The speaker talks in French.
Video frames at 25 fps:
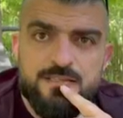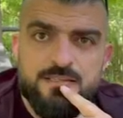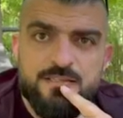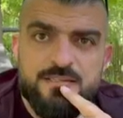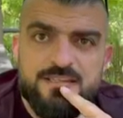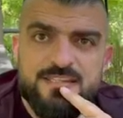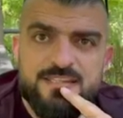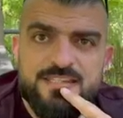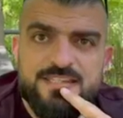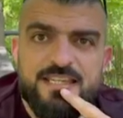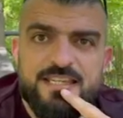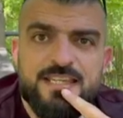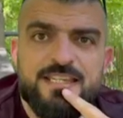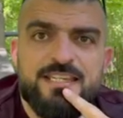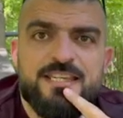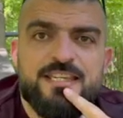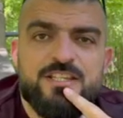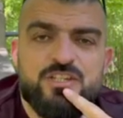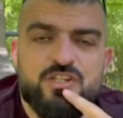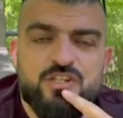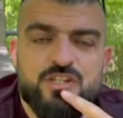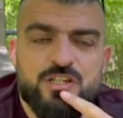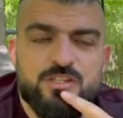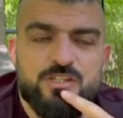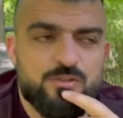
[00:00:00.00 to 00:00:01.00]
Sergei
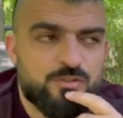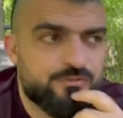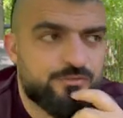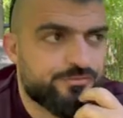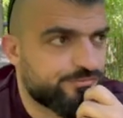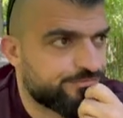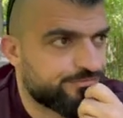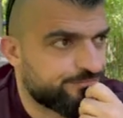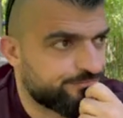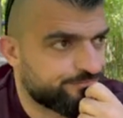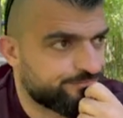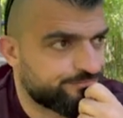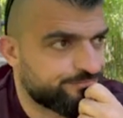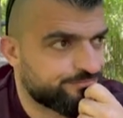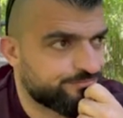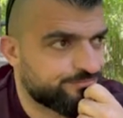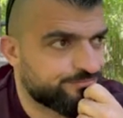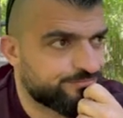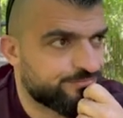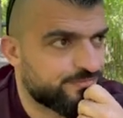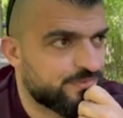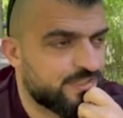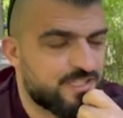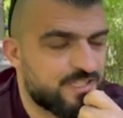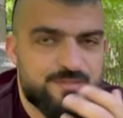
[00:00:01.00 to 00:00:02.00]
Tchernov,
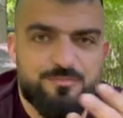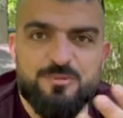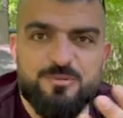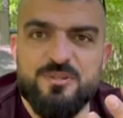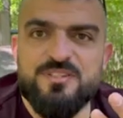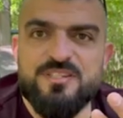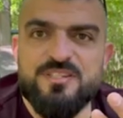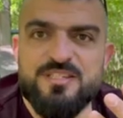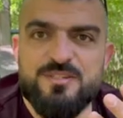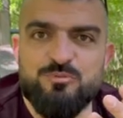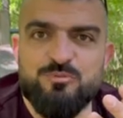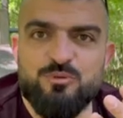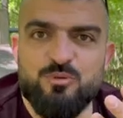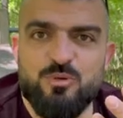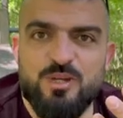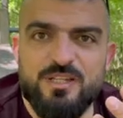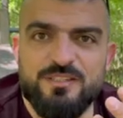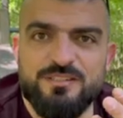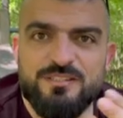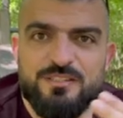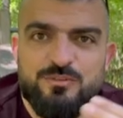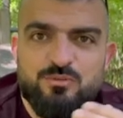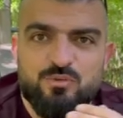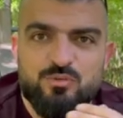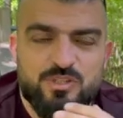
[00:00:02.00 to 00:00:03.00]
l'espèce d'espion
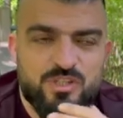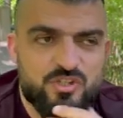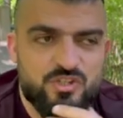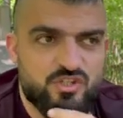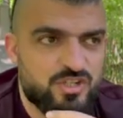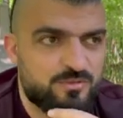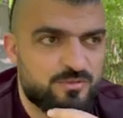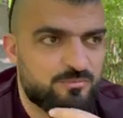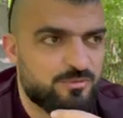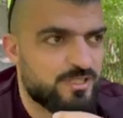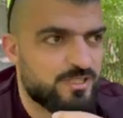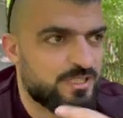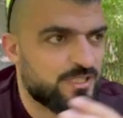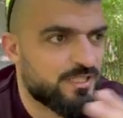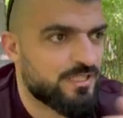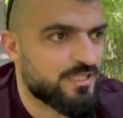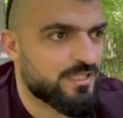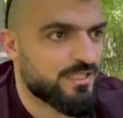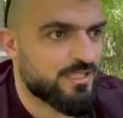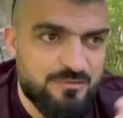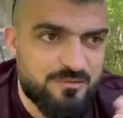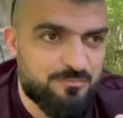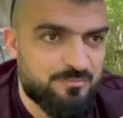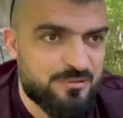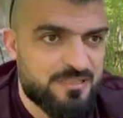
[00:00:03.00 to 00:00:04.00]
raté du KGB
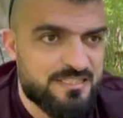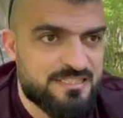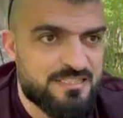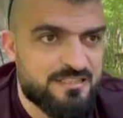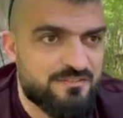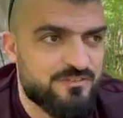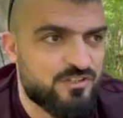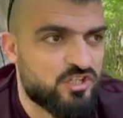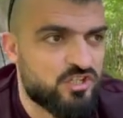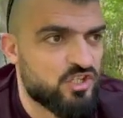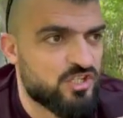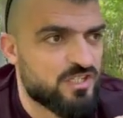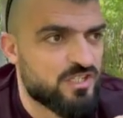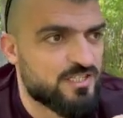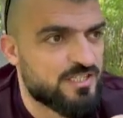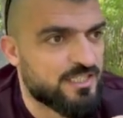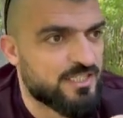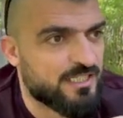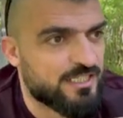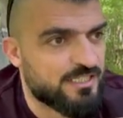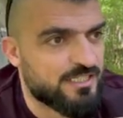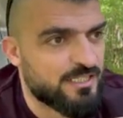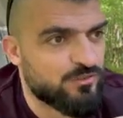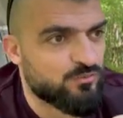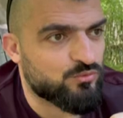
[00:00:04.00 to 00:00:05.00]
qui passe sa vie chez
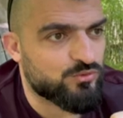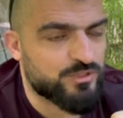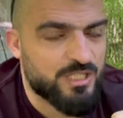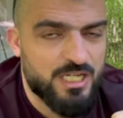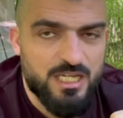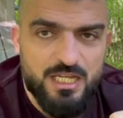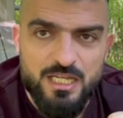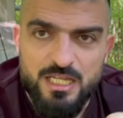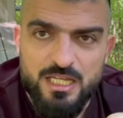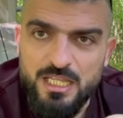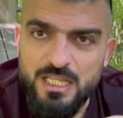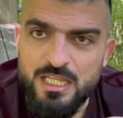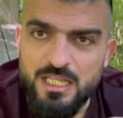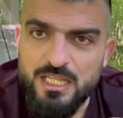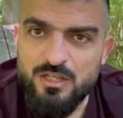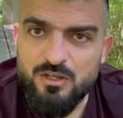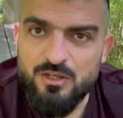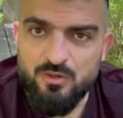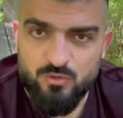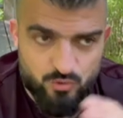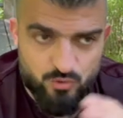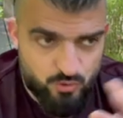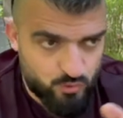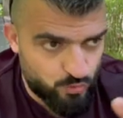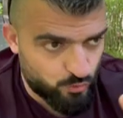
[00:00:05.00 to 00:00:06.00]
Cyril Hanouna
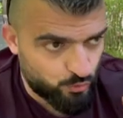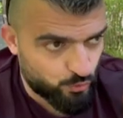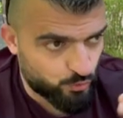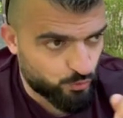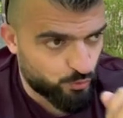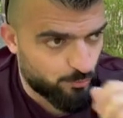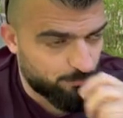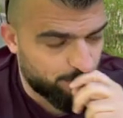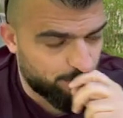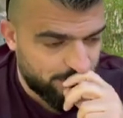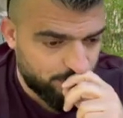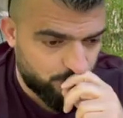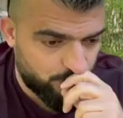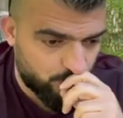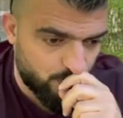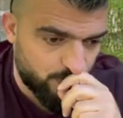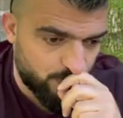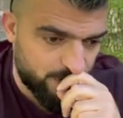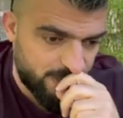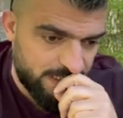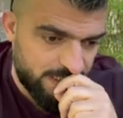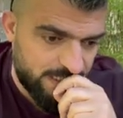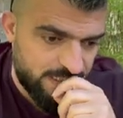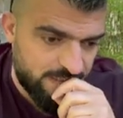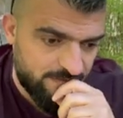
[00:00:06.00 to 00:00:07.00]
ou sur d'autres plateaux
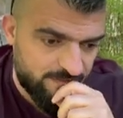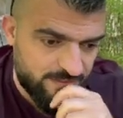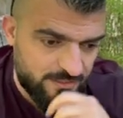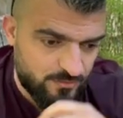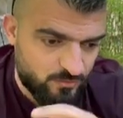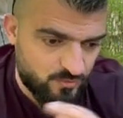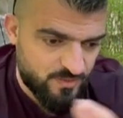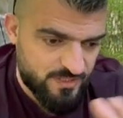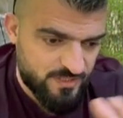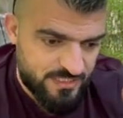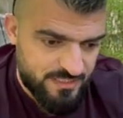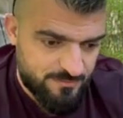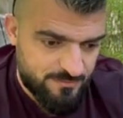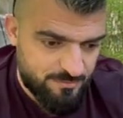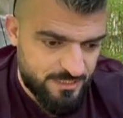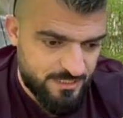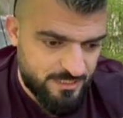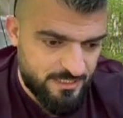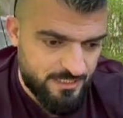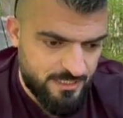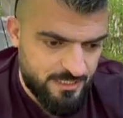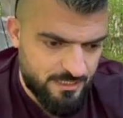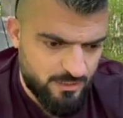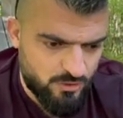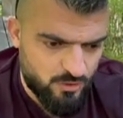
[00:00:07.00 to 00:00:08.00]
et qui vient nous
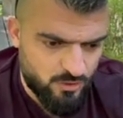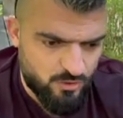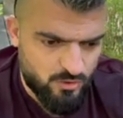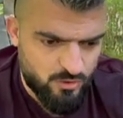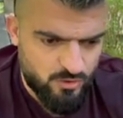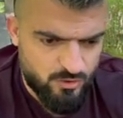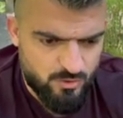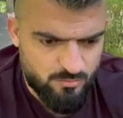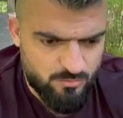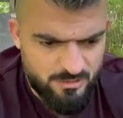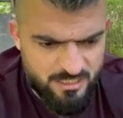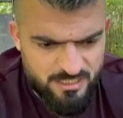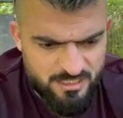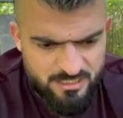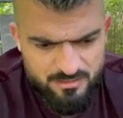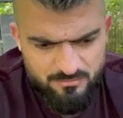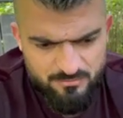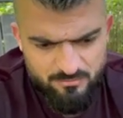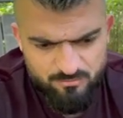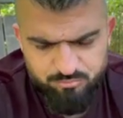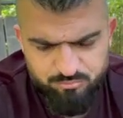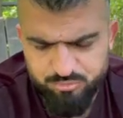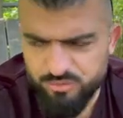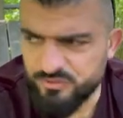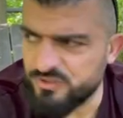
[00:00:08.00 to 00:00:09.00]
expliquer que
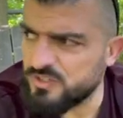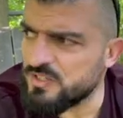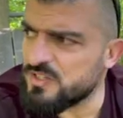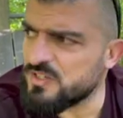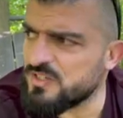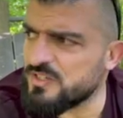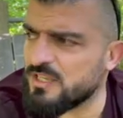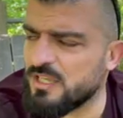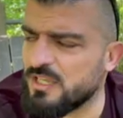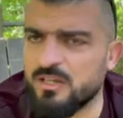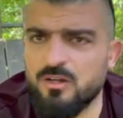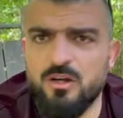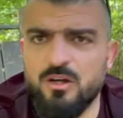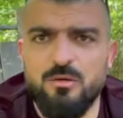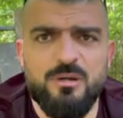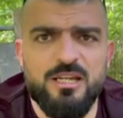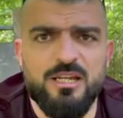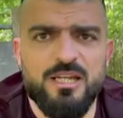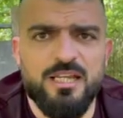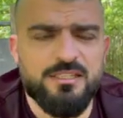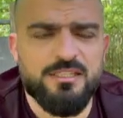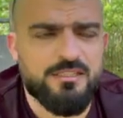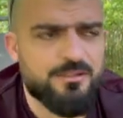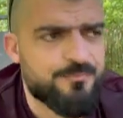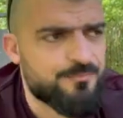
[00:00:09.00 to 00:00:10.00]
ben, Poutine c'est un grand
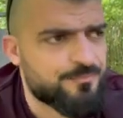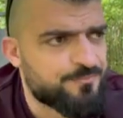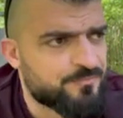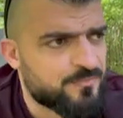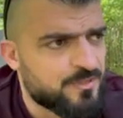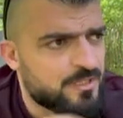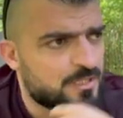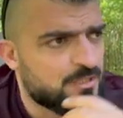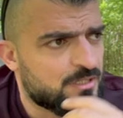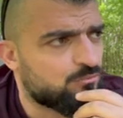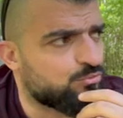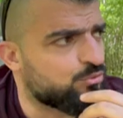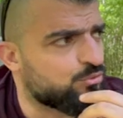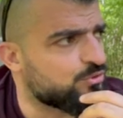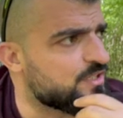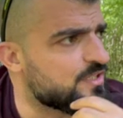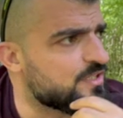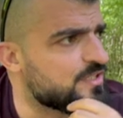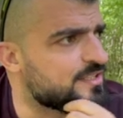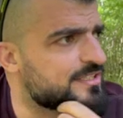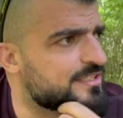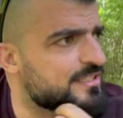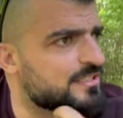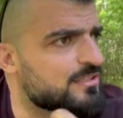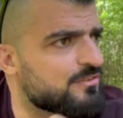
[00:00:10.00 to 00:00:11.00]
malade,
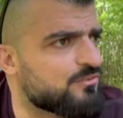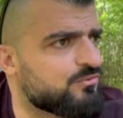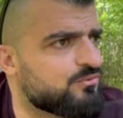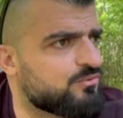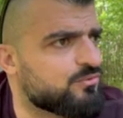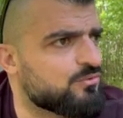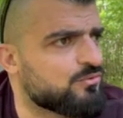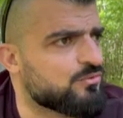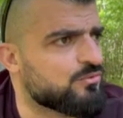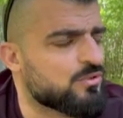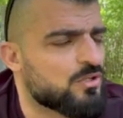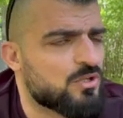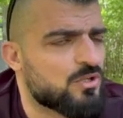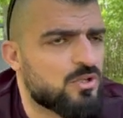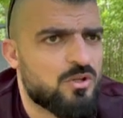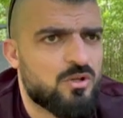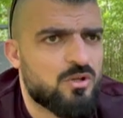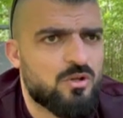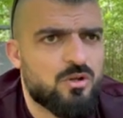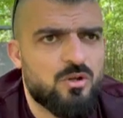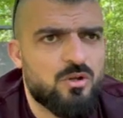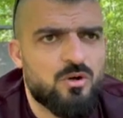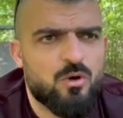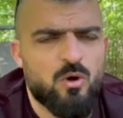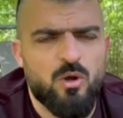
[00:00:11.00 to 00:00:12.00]
Poutine c'est un fou,
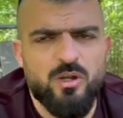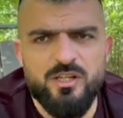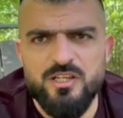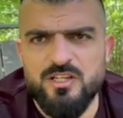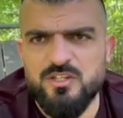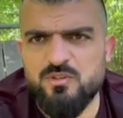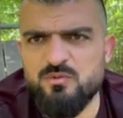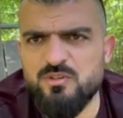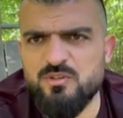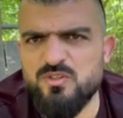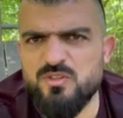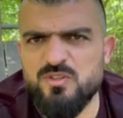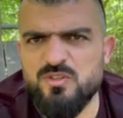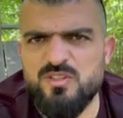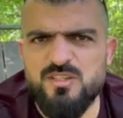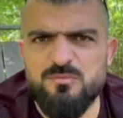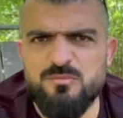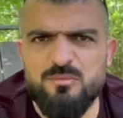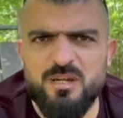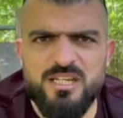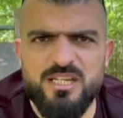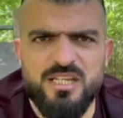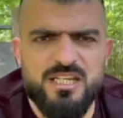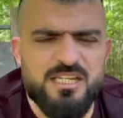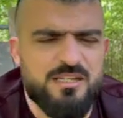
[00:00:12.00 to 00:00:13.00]
euh, oh il a 70
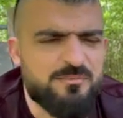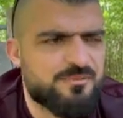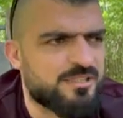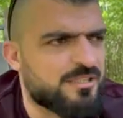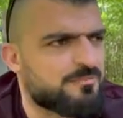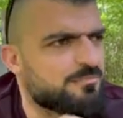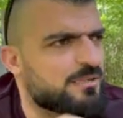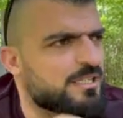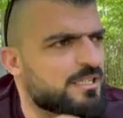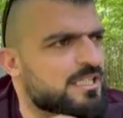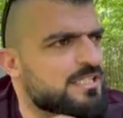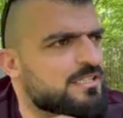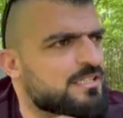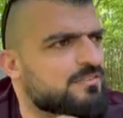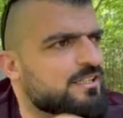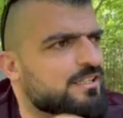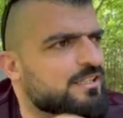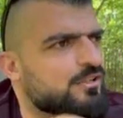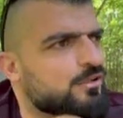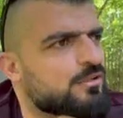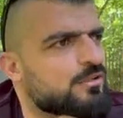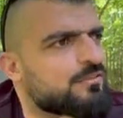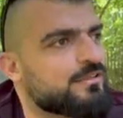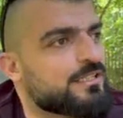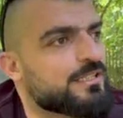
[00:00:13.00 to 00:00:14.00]
balais, il est peut-être malade, il va
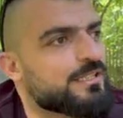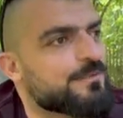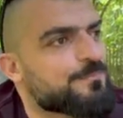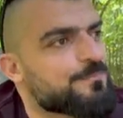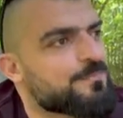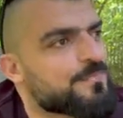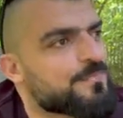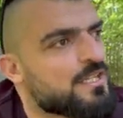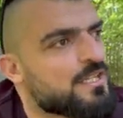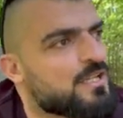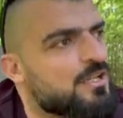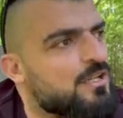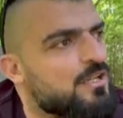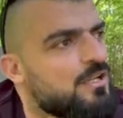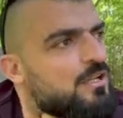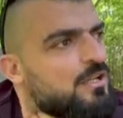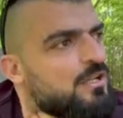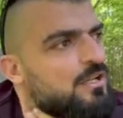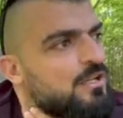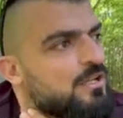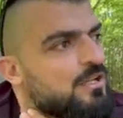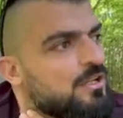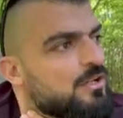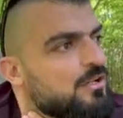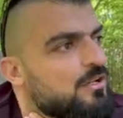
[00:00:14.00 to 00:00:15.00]
crever,
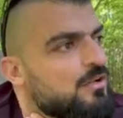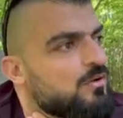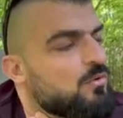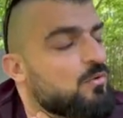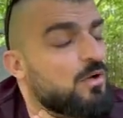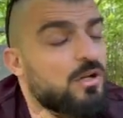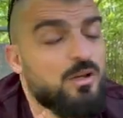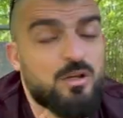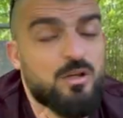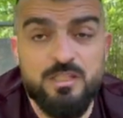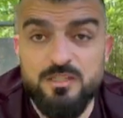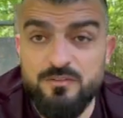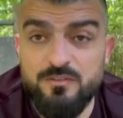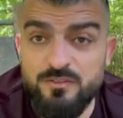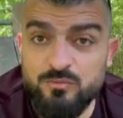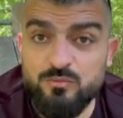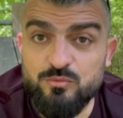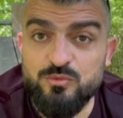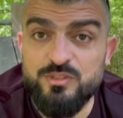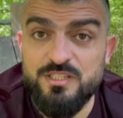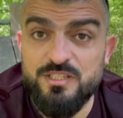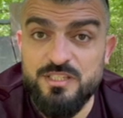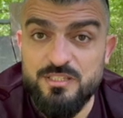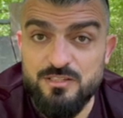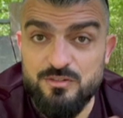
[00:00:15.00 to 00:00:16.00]
euh, ou alors qui vient
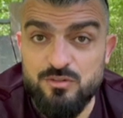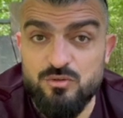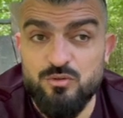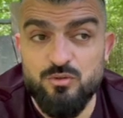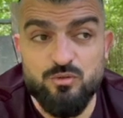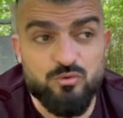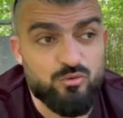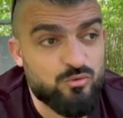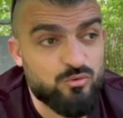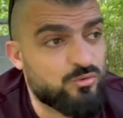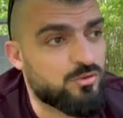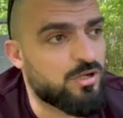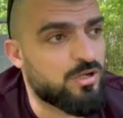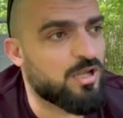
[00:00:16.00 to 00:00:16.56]
nous dire surtout,